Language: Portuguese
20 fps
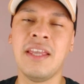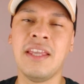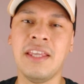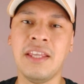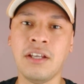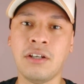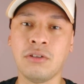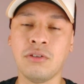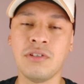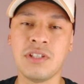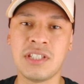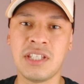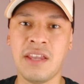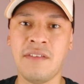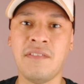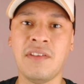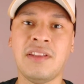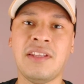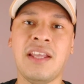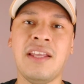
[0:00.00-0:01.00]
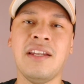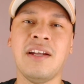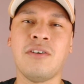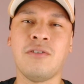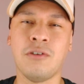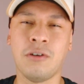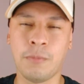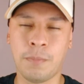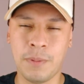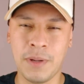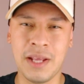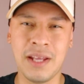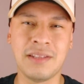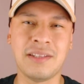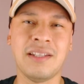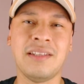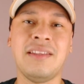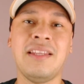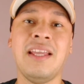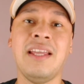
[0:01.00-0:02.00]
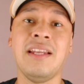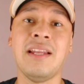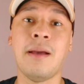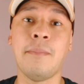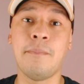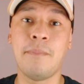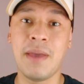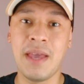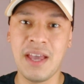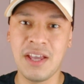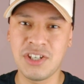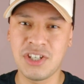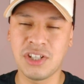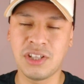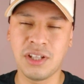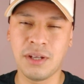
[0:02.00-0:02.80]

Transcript: Inclusive tem na cor preta, tem na bege